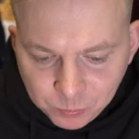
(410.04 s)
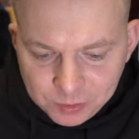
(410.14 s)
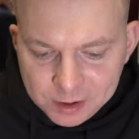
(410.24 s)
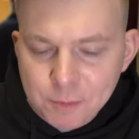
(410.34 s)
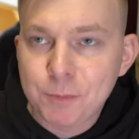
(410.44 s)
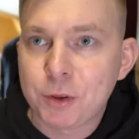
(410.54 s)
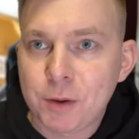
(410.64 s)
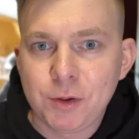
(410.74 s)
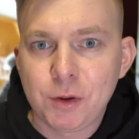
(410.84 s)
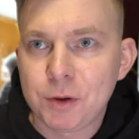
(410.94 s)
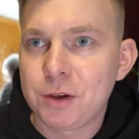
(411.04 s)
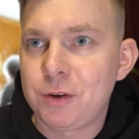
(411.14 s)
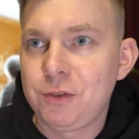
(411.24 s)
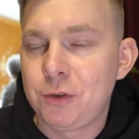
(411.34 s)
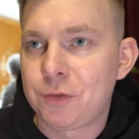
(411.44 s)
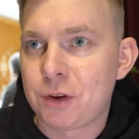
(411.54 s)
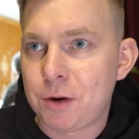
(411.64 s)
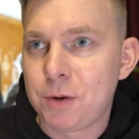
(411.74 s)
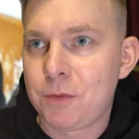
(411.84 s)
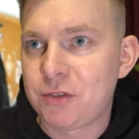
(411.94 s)
Tak jak podobny do moich rodziców, co
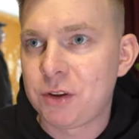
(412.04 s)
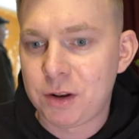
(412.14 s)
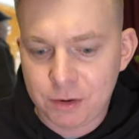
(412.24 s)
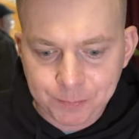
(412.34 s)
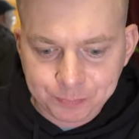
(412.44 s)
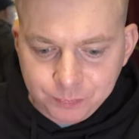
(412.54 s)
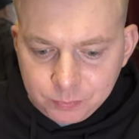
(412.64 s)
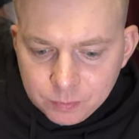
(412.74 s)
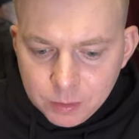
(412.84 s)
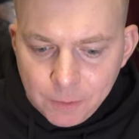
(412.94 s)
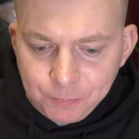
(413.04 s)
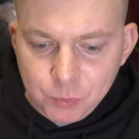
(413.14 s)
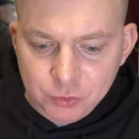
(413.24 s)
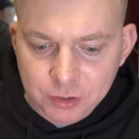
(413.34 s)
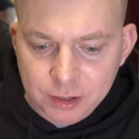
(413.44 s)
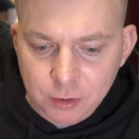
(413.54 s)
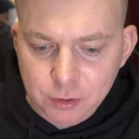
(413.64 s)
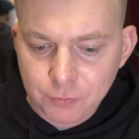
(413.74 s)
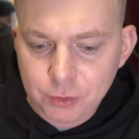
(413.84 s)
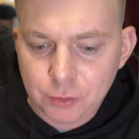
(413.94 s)
robią właśnie ten właśnie taką
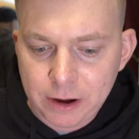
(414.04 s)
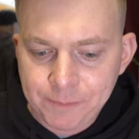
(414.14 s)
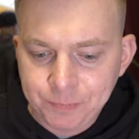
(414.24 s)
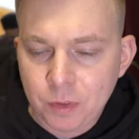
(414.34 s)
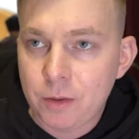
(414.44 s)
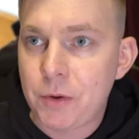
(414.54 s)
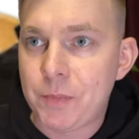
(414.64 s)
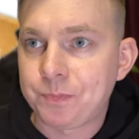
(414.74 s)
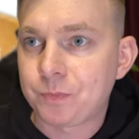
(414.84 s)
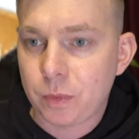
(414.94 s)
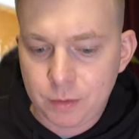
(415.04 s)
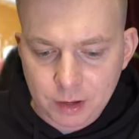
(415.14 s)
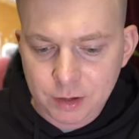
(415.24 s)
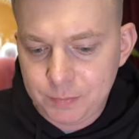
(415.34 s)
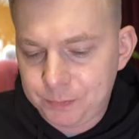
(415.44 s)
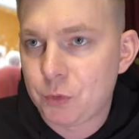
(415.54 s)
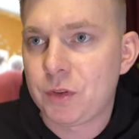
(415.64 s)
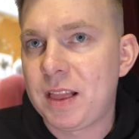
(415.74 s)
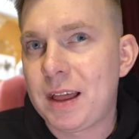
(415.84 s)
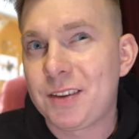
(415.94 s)
konfiturę, taki, no
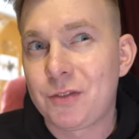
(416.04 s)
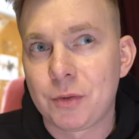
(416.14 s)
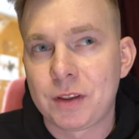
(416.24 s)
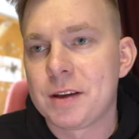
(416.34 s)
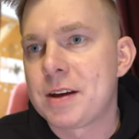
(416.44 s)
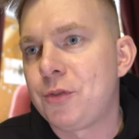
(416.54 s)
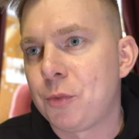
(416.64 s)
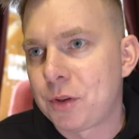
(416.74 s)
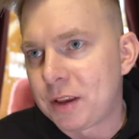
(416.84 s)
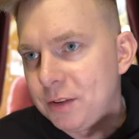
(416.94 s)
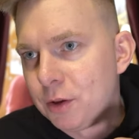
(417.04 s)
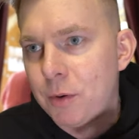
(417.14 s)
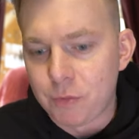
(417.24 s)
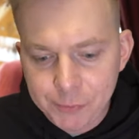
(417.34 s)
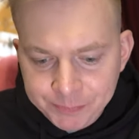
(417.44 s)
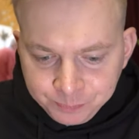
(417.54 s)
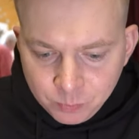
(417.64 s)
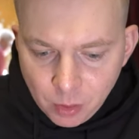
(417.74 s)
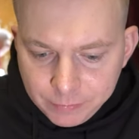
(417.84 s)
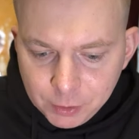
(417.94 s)
dla nas to keczuk taki domowy,
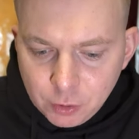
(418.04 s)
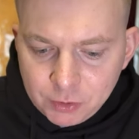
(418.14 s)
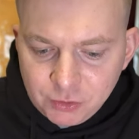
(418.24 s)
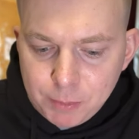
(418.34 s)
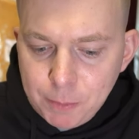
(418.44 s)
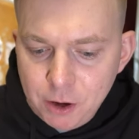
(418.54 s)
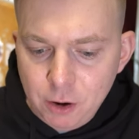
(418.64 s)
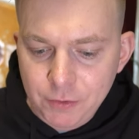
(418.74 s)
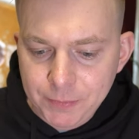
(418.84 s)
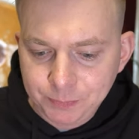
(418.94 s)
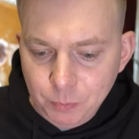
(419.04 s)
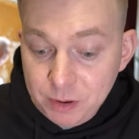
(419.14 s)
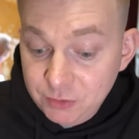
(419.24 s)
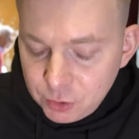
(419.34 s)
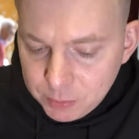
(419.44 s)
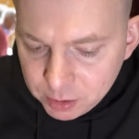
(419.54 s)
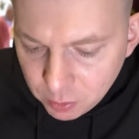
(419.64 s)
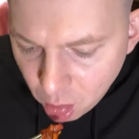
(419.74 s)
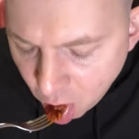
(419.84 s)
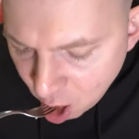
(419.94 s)
tylko właśnie paprykowy. Bardzo dobre to.